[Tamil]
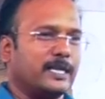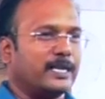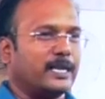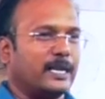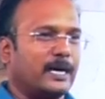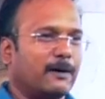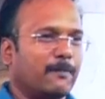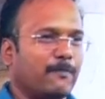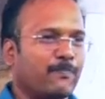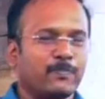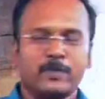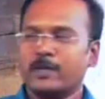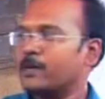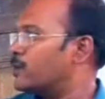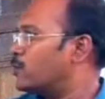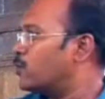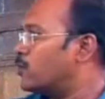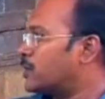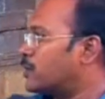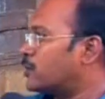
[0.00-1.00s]
சரிங்களா
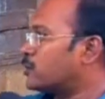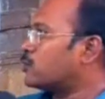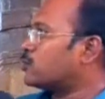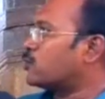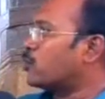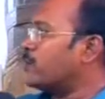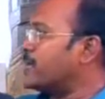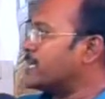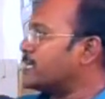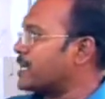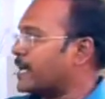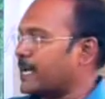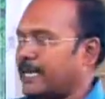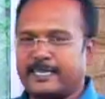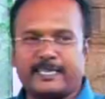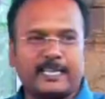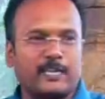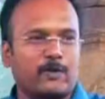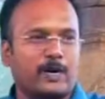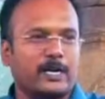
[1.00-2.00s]
ஒரு டூ மினிட்ஸை
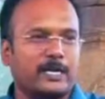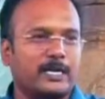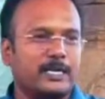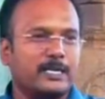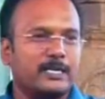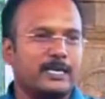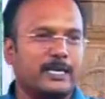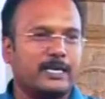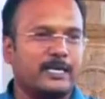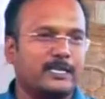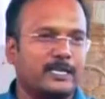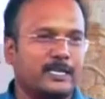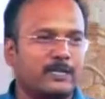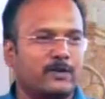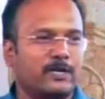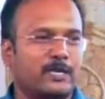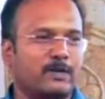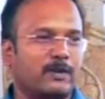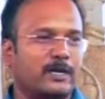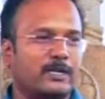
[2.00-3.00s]
கனெக்ட் ஆயிடுவாங்க கனெக்ட்
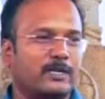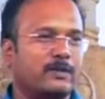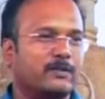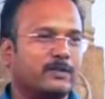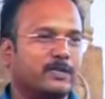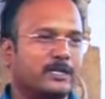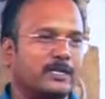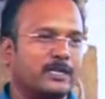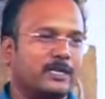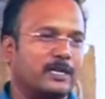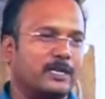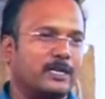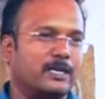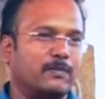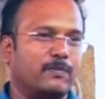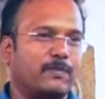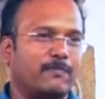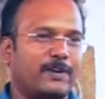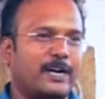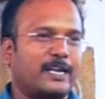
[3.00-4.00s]
ஆன உடனே நீங்கள் வந்து
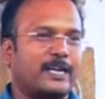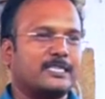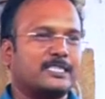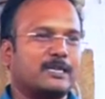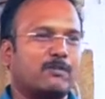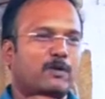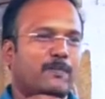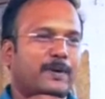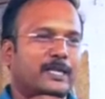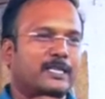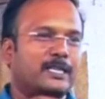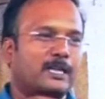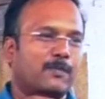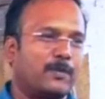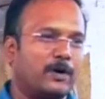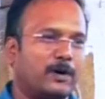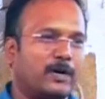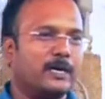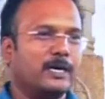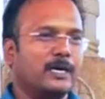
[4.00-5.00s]
நீங்கள் ஃபார் எக்ஸாம்பிள்
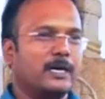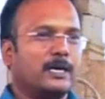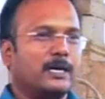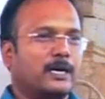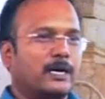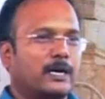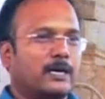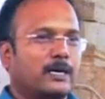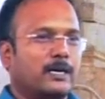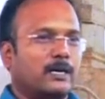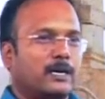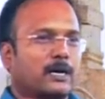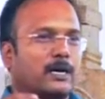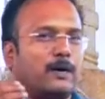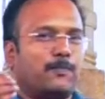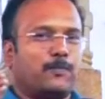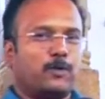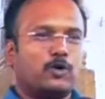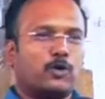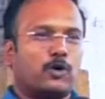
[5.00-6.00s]
பார்த்தீங்கன்னா இப்போ
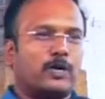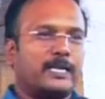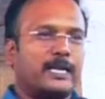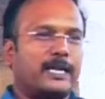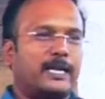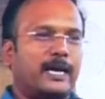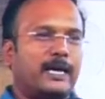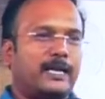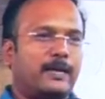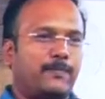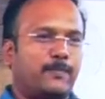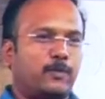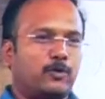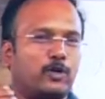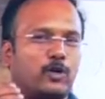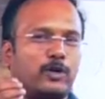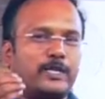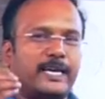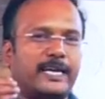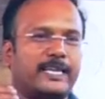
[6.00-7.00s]
புதுக்கோட்டை
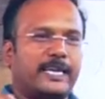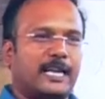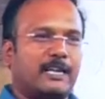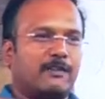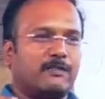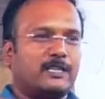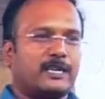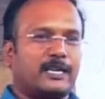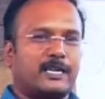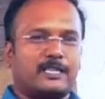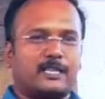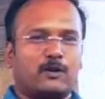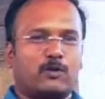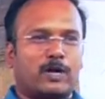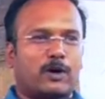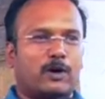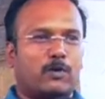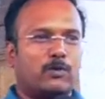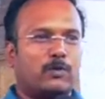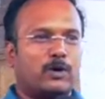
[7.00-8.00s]
புதுக்கோட்டை ஏரியாவில் வந்து
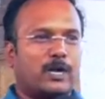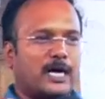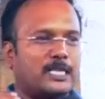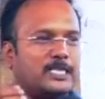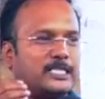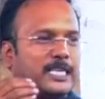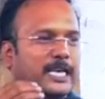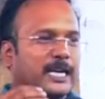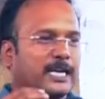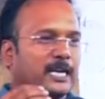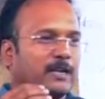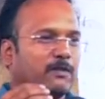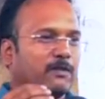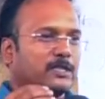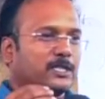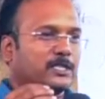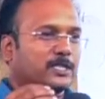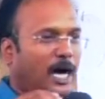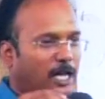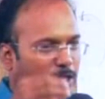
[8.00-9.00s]
கிட்டத்தட்ட ஒரு ஒரு அஞ்சு ஏக்கரில்
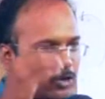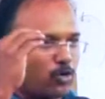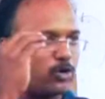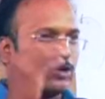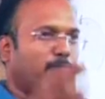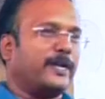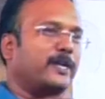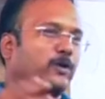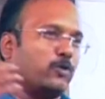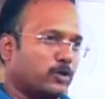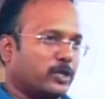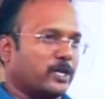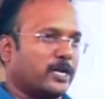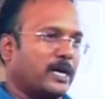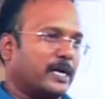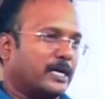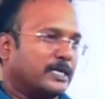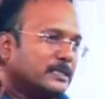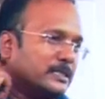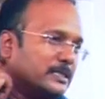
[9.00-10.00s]
வந்து சாத்துக்குடி பண்ணி
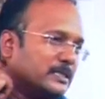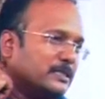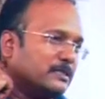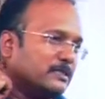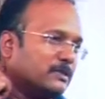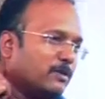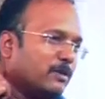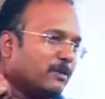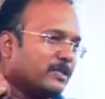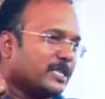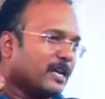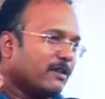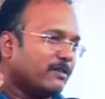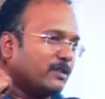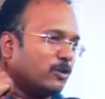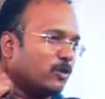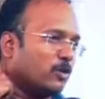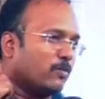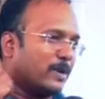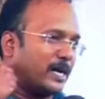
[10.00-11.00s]
கொடுத்துருக்காங்க விவசாயி
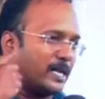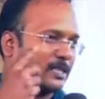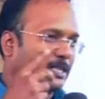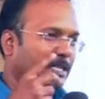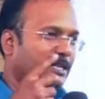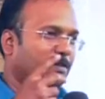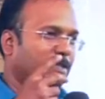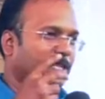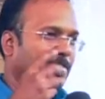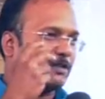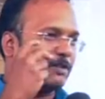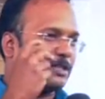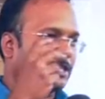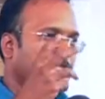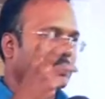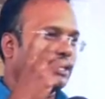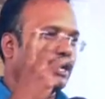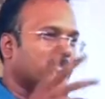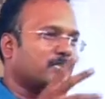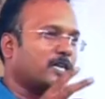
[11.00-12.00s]
வந்து ஒரு மரத்துக்கு வந்து
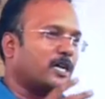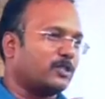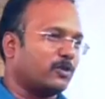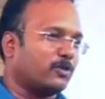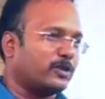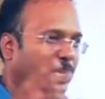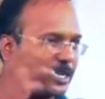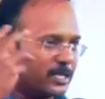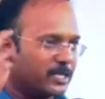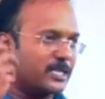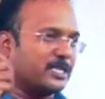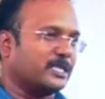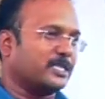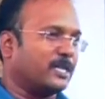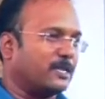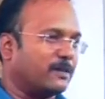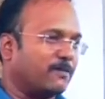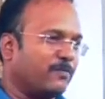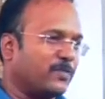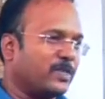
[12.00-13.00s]
இருபத்தஞ்சு கிலோ சாத்துக்குடி எடுத்துகிட்டு
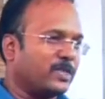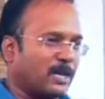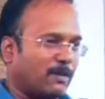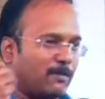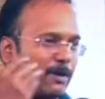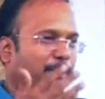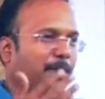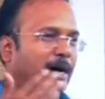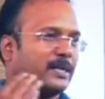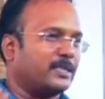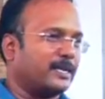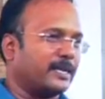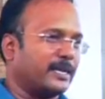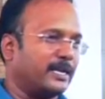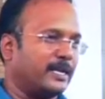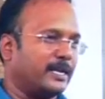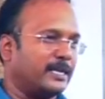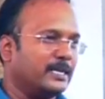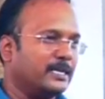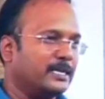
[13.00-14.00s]
இருக்காரு நான் போய்
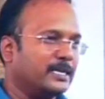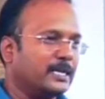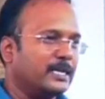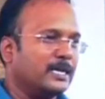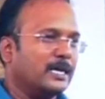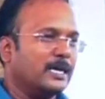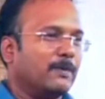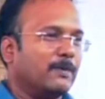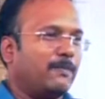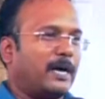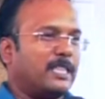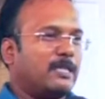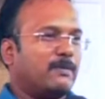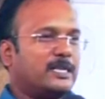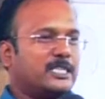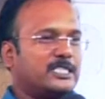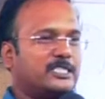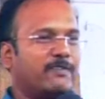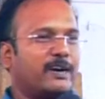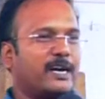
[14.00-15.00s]
பார்த்துருக்கேன் நான் இப்போ அதே
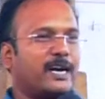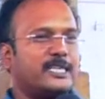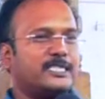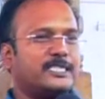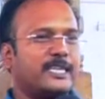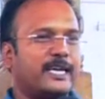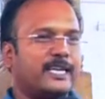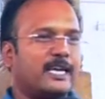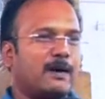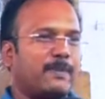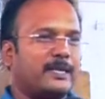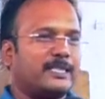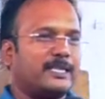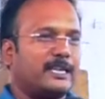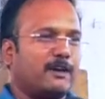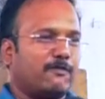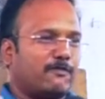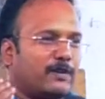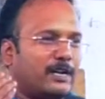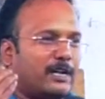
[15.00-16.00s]
மாதிரி சிவகாசி ஏரியா
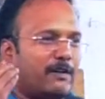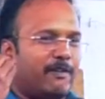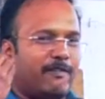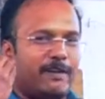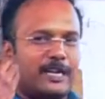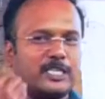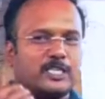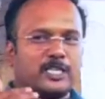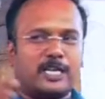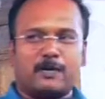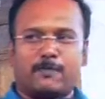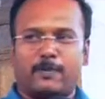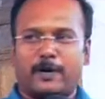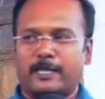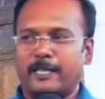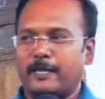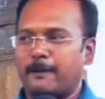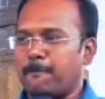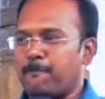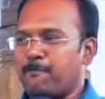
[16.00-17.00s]
பார்த்தீங்கன்னா ஃபுல்லாகவே வறட்சியான
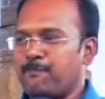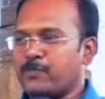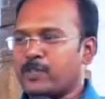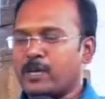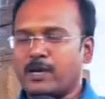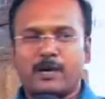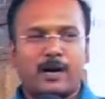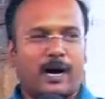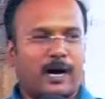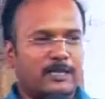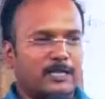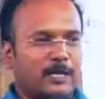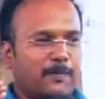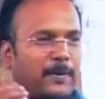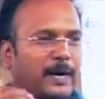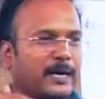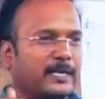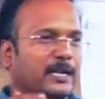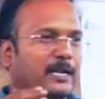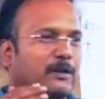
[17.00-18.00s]
பகுதி அந்த
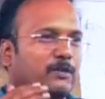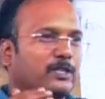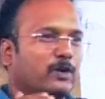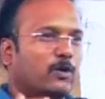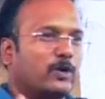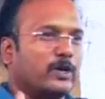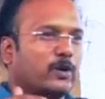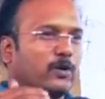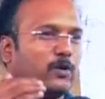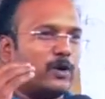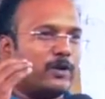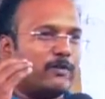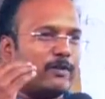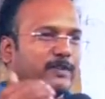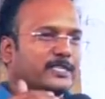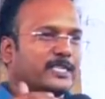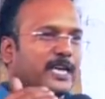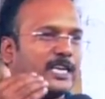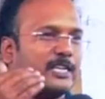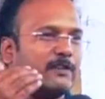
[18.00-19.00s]
பகுதியில் வந்து ஒரு ஒரு
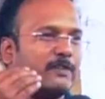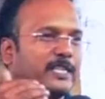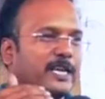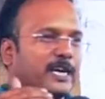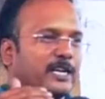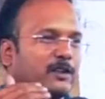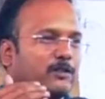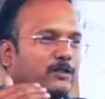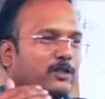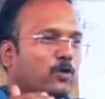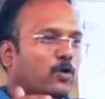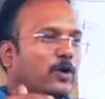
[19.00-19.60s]
விவசாயி இருபது ஏக்கர்